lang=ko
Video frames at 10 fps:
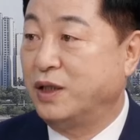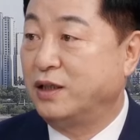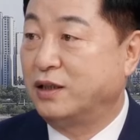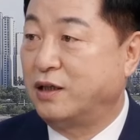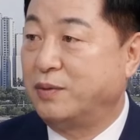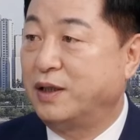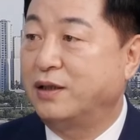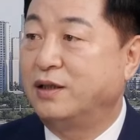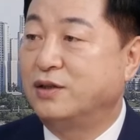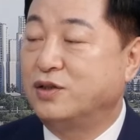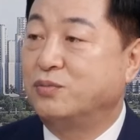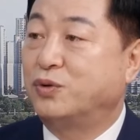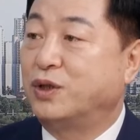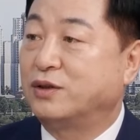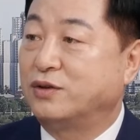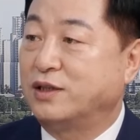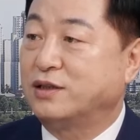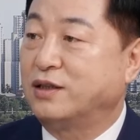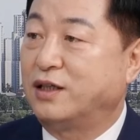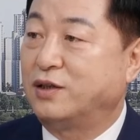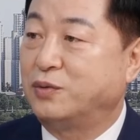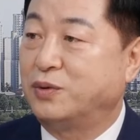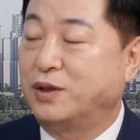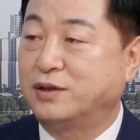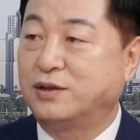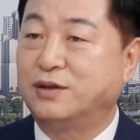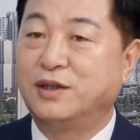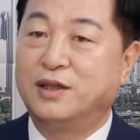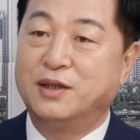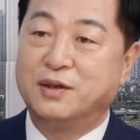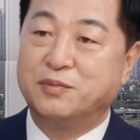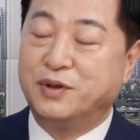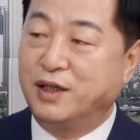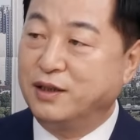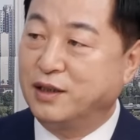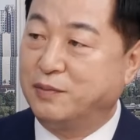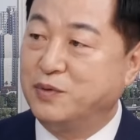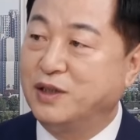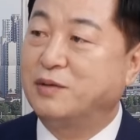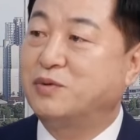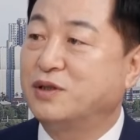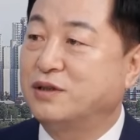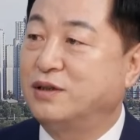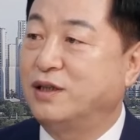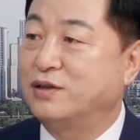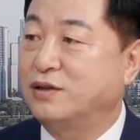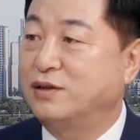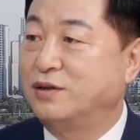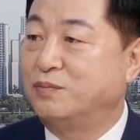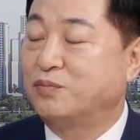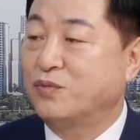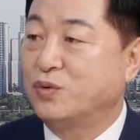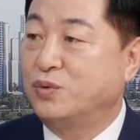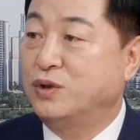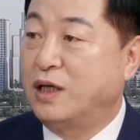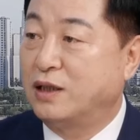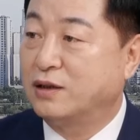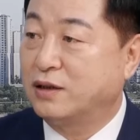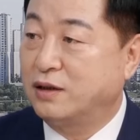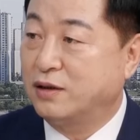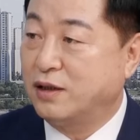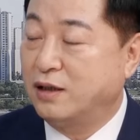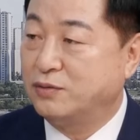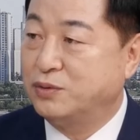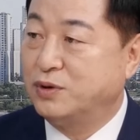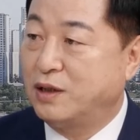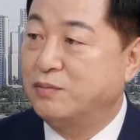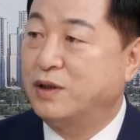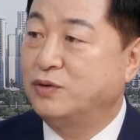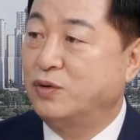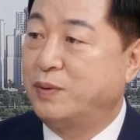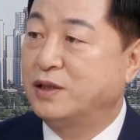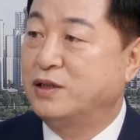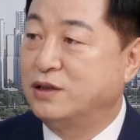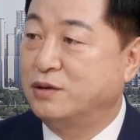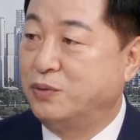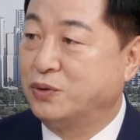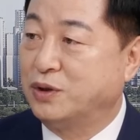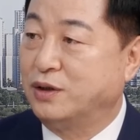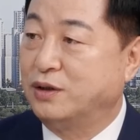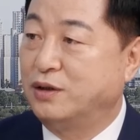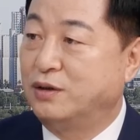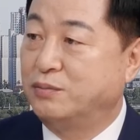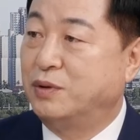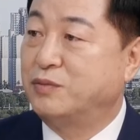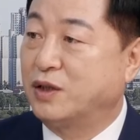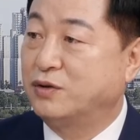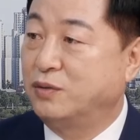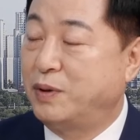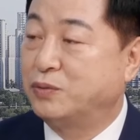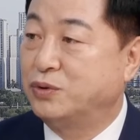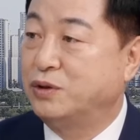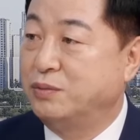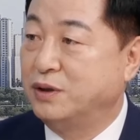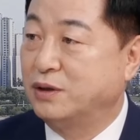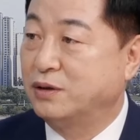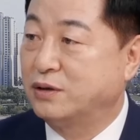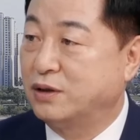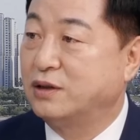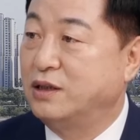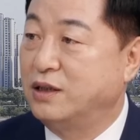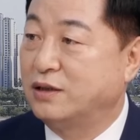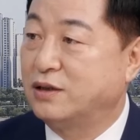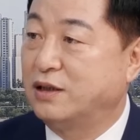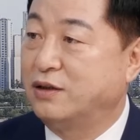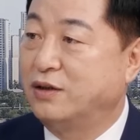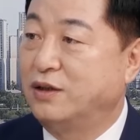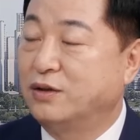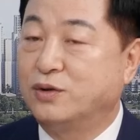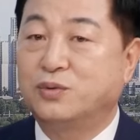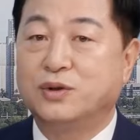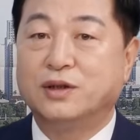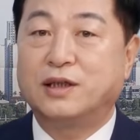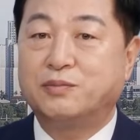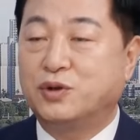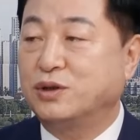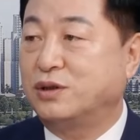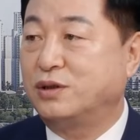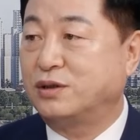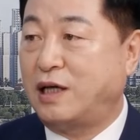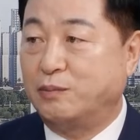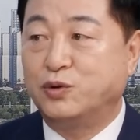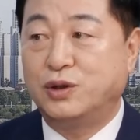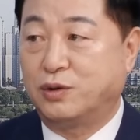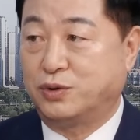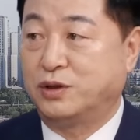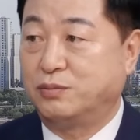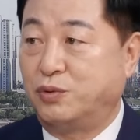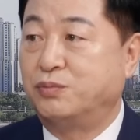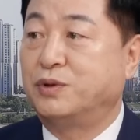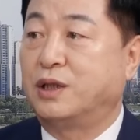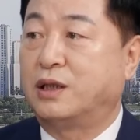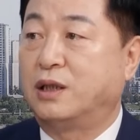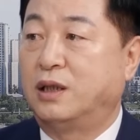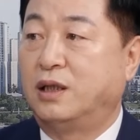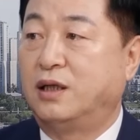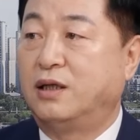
비례연합에 네. 진보당 세석을 하려고 해서 비례연합 연합 정치를 해서 우리 당 우리 당만으로 175석, 네. 범야권은 192석 승리를 했잖아요. 네. 그것도 연합 정치의 산물이라고 저는 봅니다. 음.